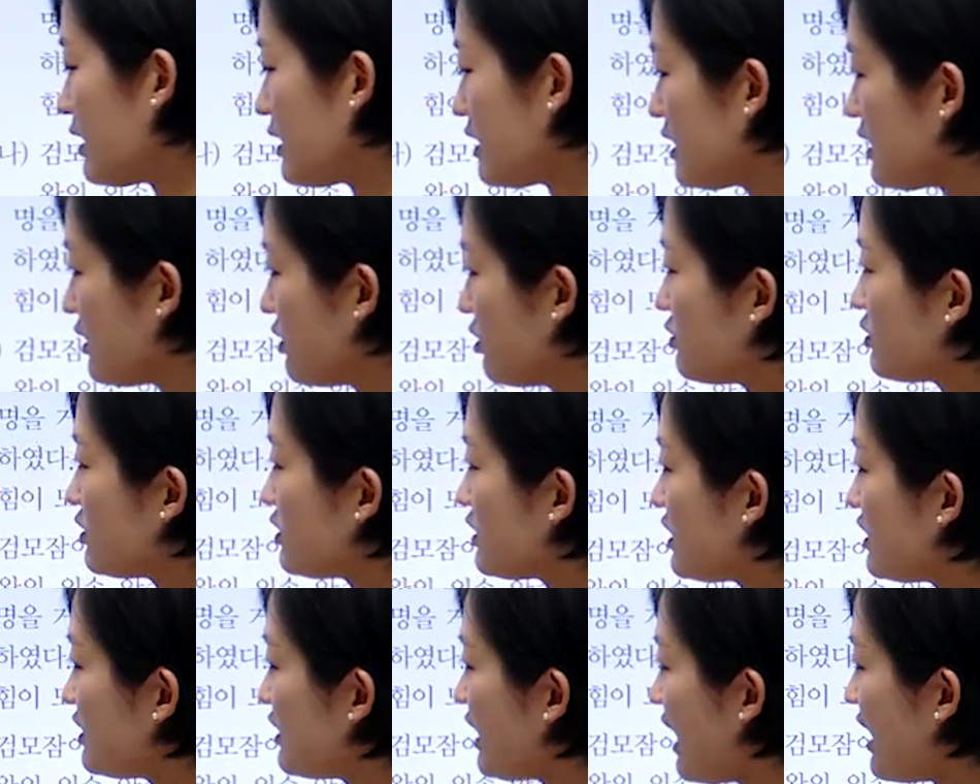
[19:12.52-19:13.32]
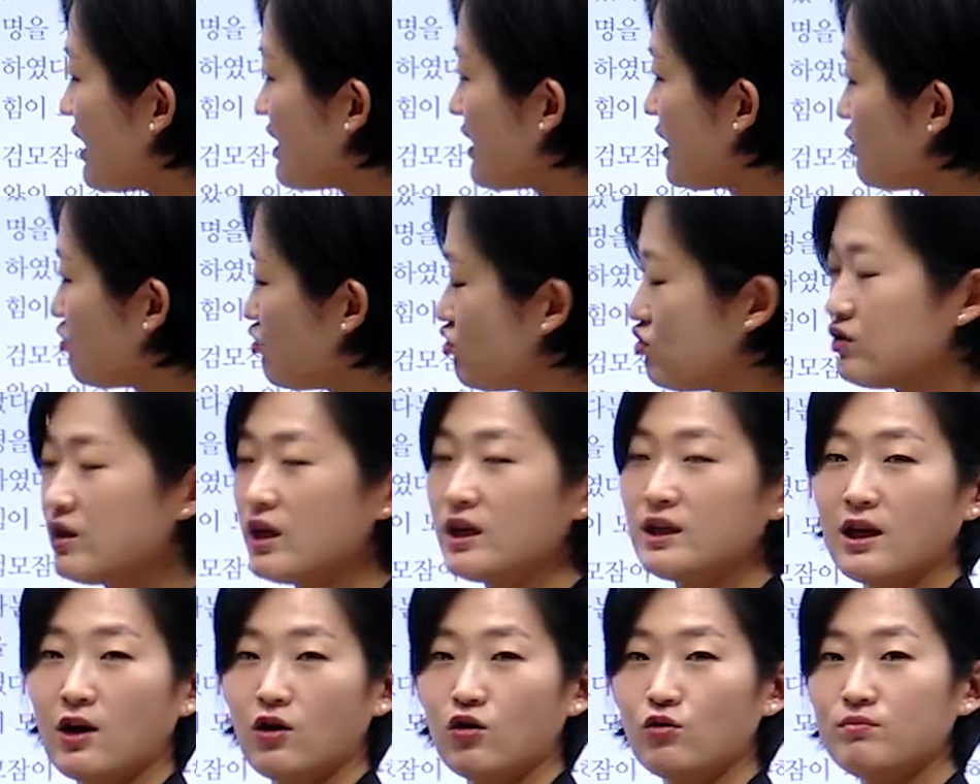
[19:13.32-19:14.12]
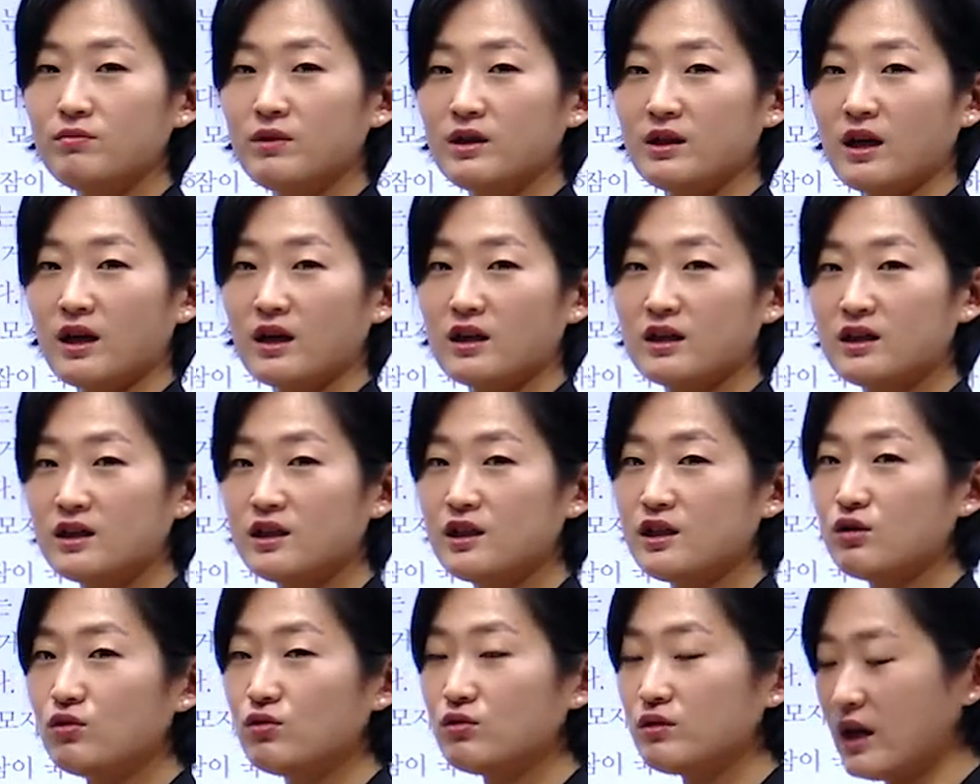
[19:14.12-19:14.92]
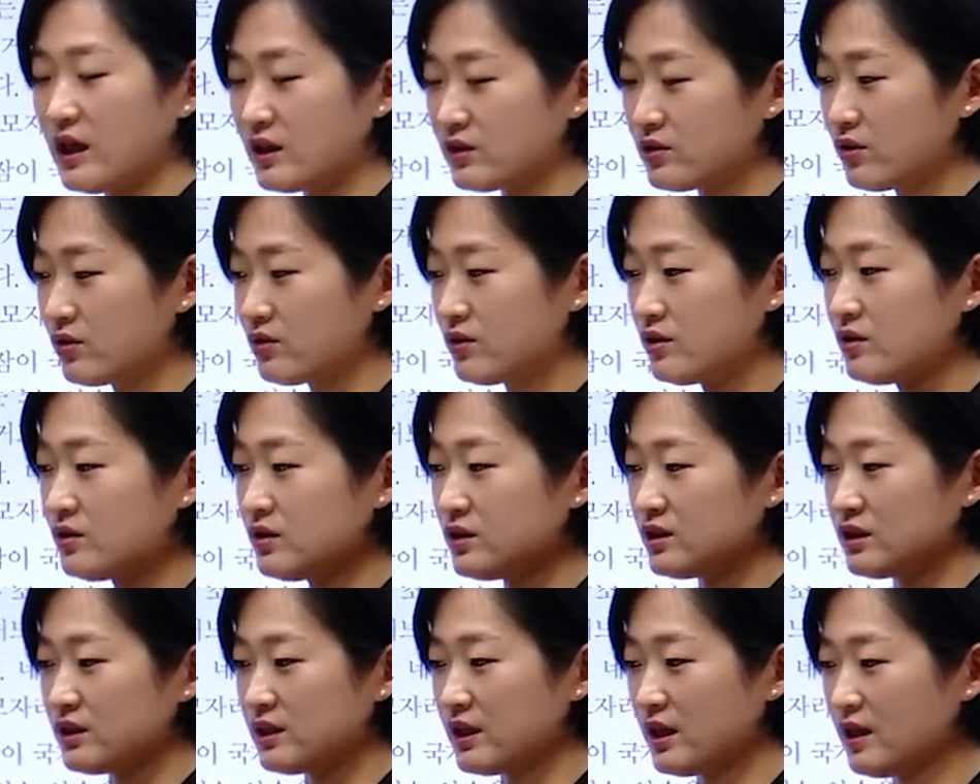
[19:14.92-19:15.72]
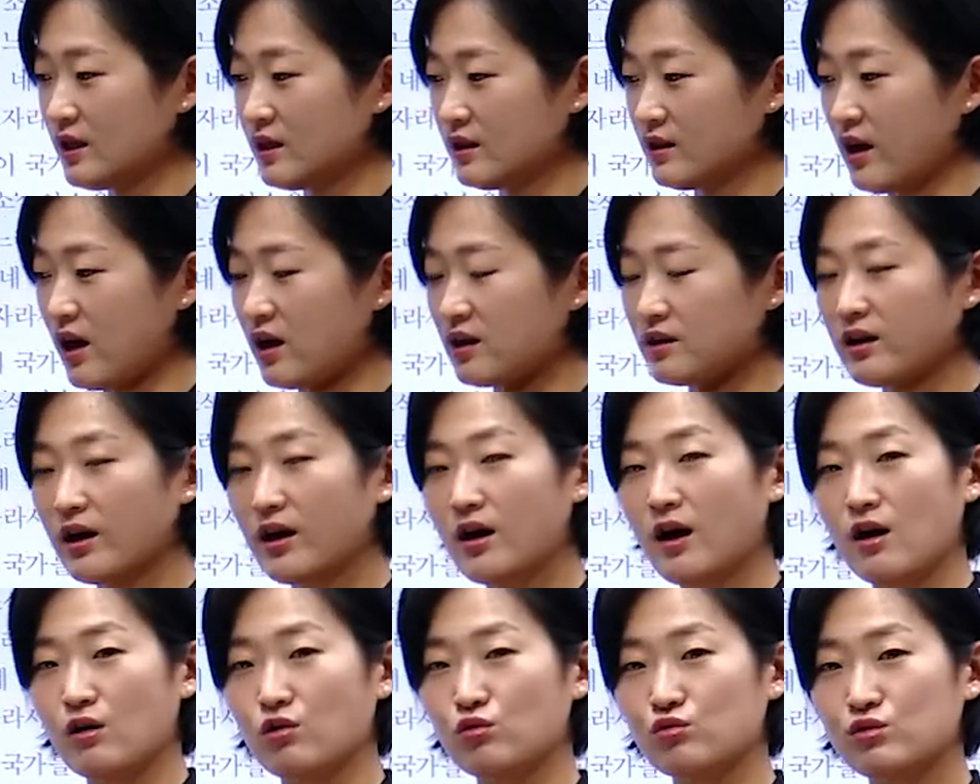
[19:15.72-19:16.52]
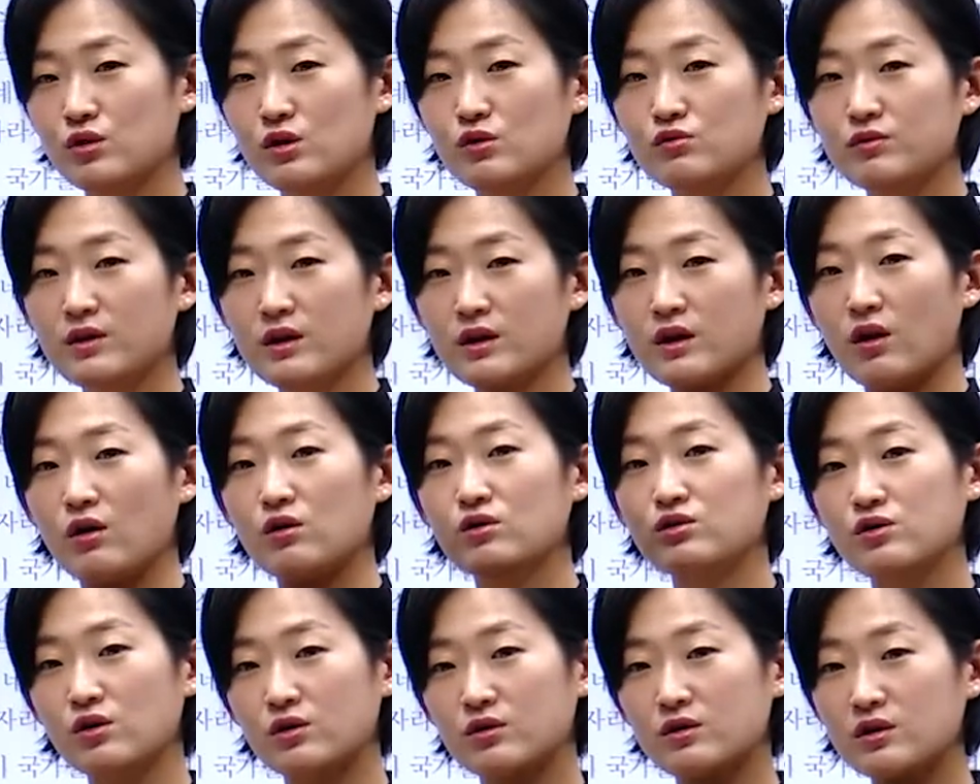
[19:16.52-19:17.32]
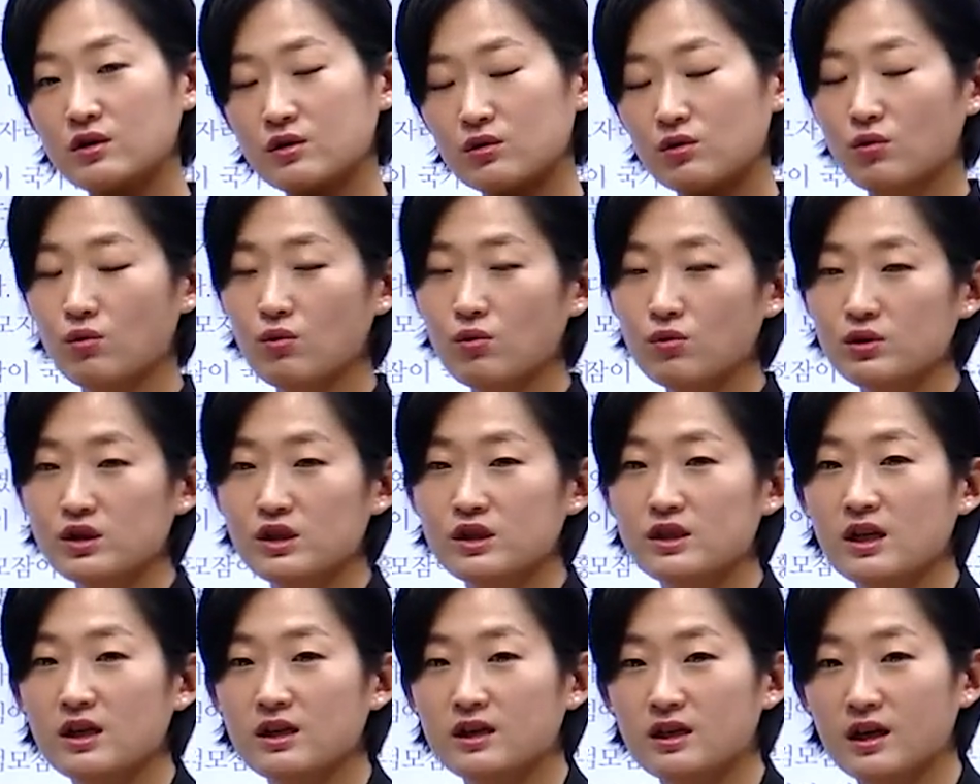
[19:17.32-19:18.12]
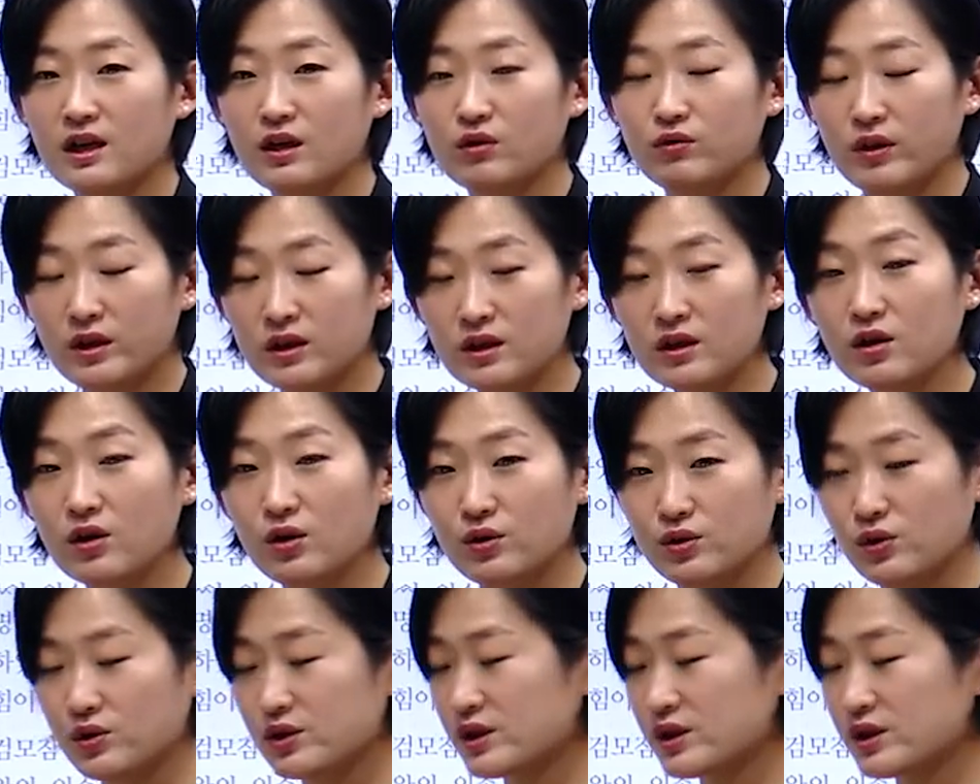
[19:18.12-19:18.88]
이거는 이 나의 뒤에 나옵니다. 그리고 나서는 이제 당나라하고 최후의 결전을 또 진행을 하게 되는 거죠.